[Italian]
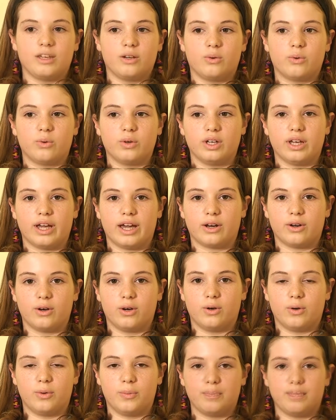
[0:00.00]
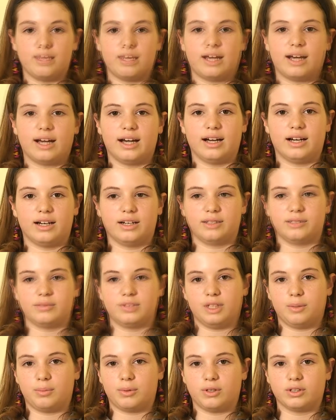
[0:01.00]
in cui ero la
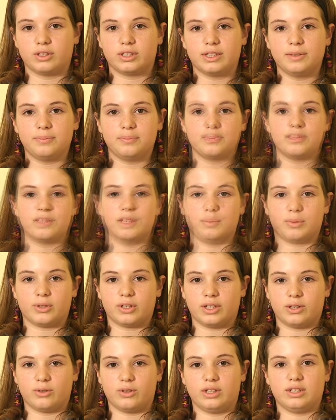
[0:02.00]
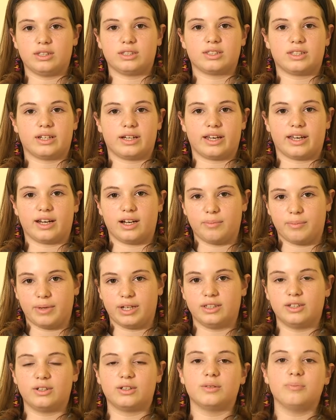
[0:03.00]
nipote del protagonista che era il
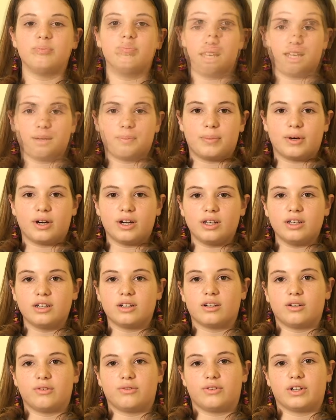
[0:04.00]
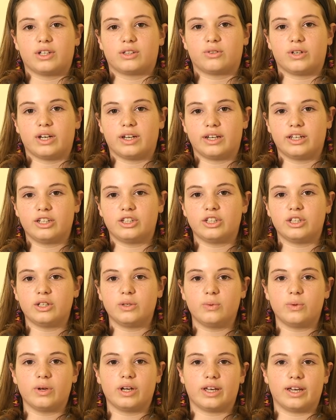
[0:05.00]
medico e poi ho fatto anni
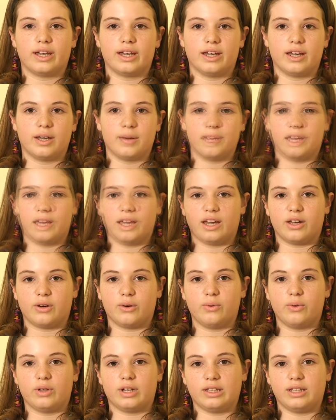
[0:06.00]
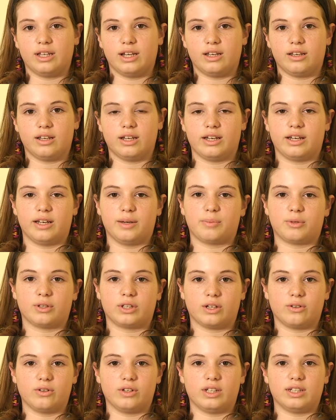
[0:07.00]
5 che ero una delle
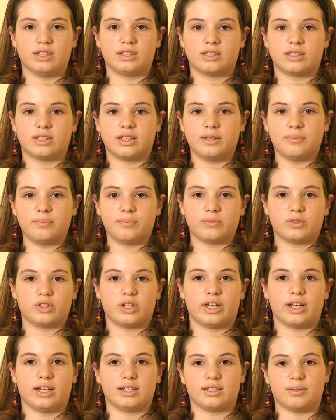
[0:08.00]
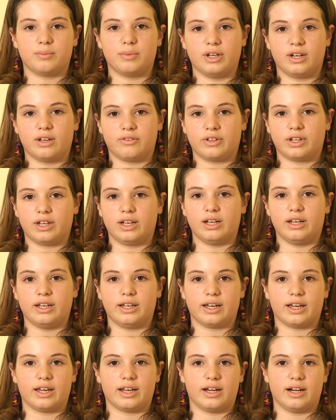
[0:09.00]
protagoniste, c'era Sabrina
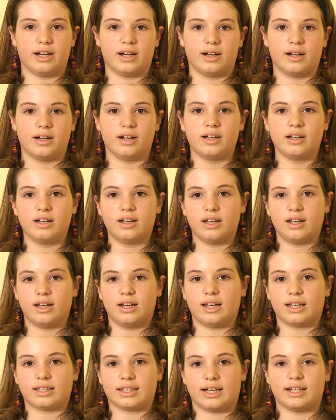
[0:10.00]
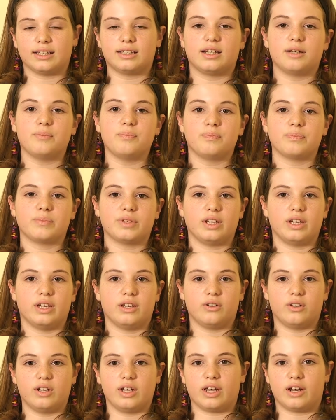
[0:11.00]
Ferilli che era la tata e
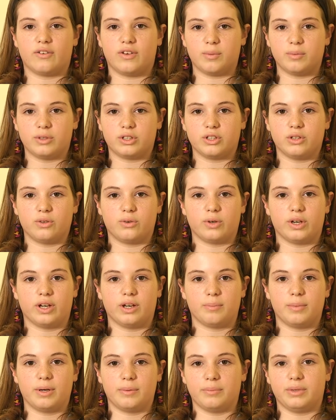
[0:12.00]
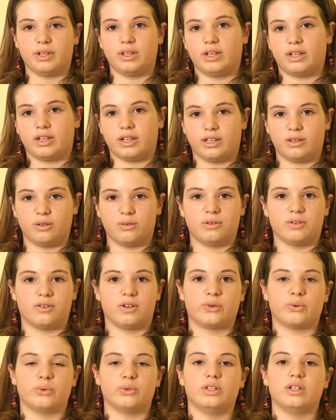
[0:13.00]
noi eravamo cinque bambini che dovevo
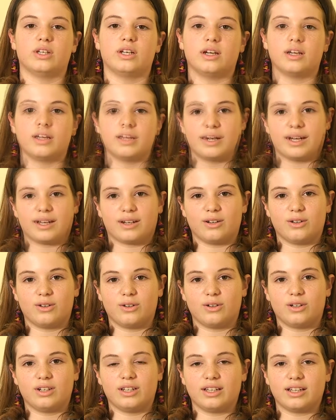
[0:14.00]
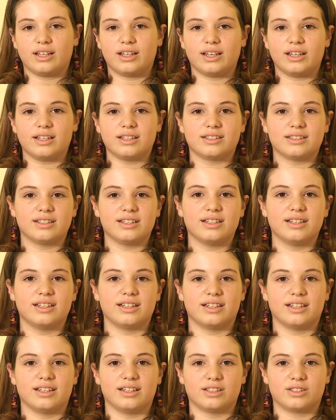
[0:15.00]
accudire. Parlo l'inglese
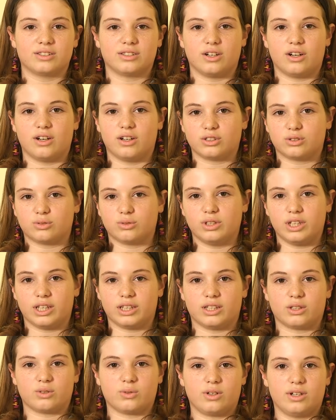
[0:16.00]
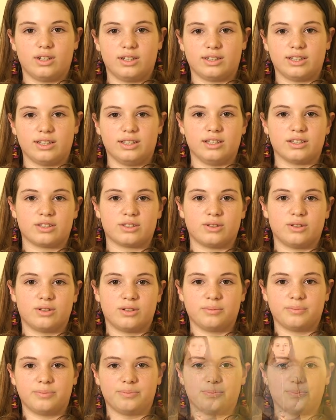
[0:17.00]
e sto studiando a scuola il
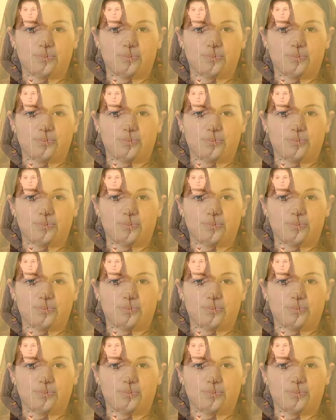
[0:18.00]
tedesco.